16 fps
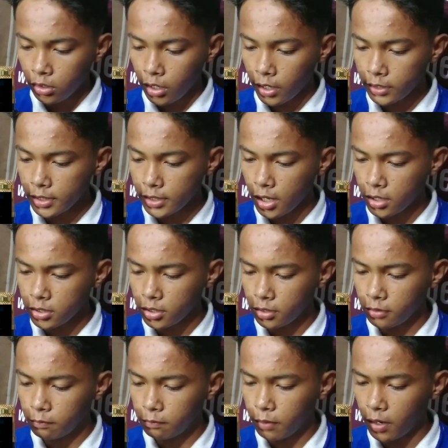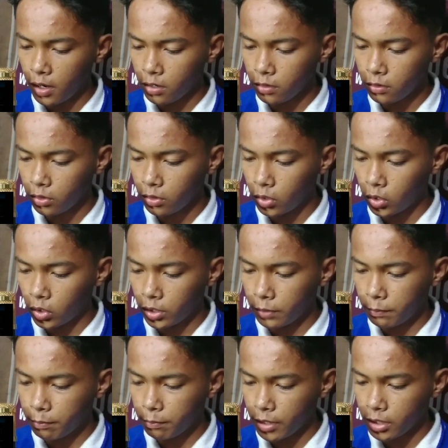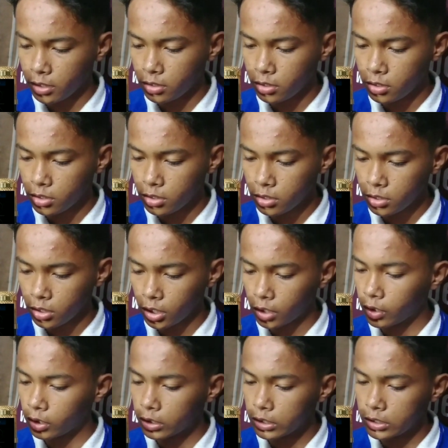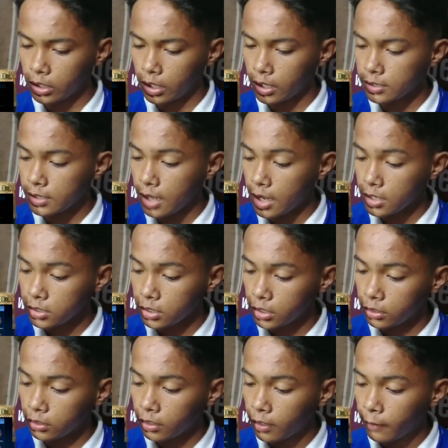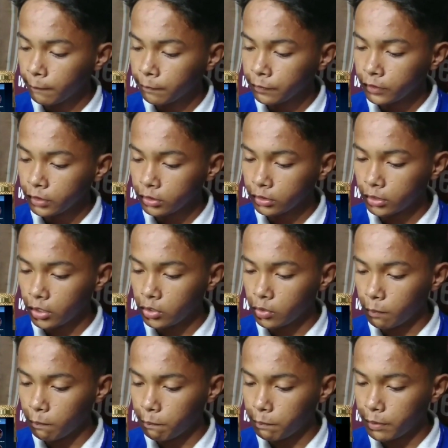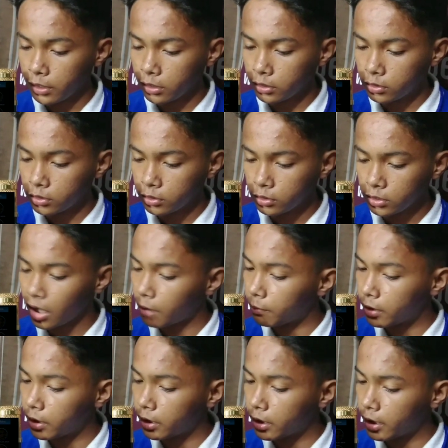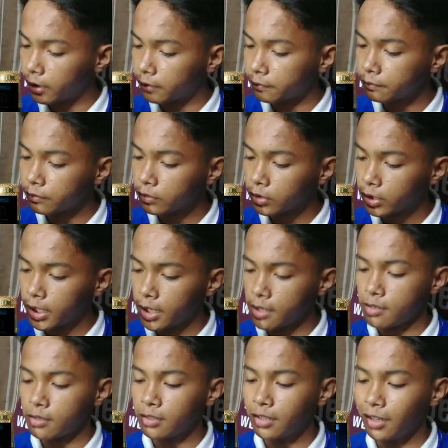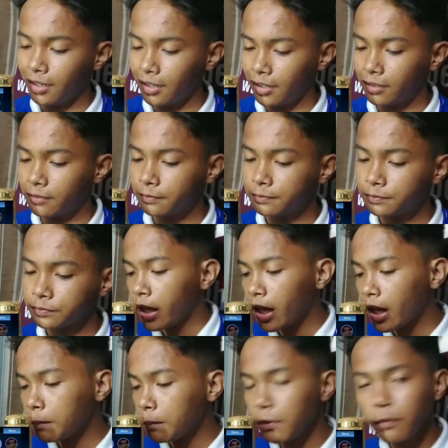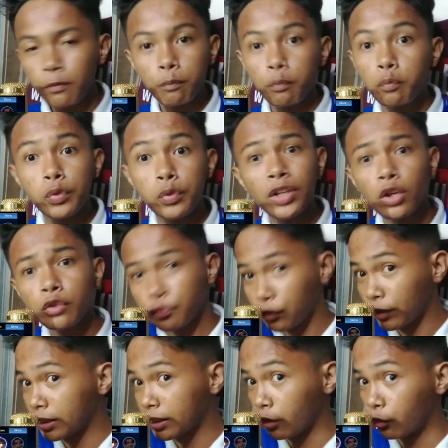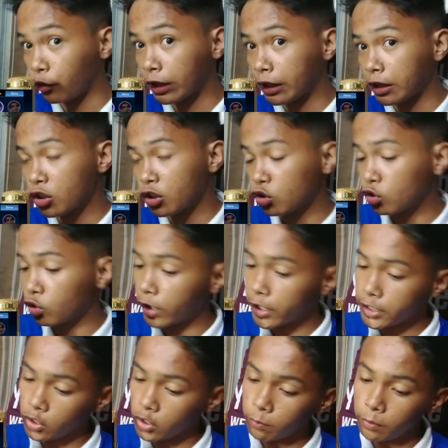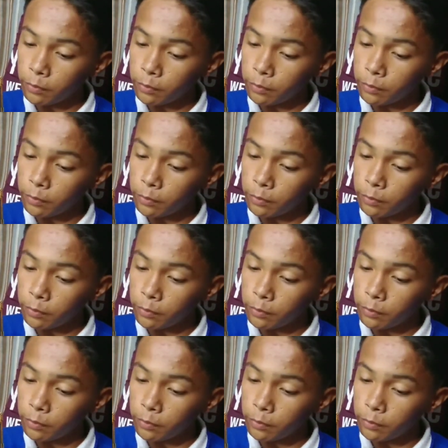assassin ba or mage. Sige, gawin natin siyang assassin. Then yung build, tama na yan. Okay, haha. And without further freaking ado guys, ano,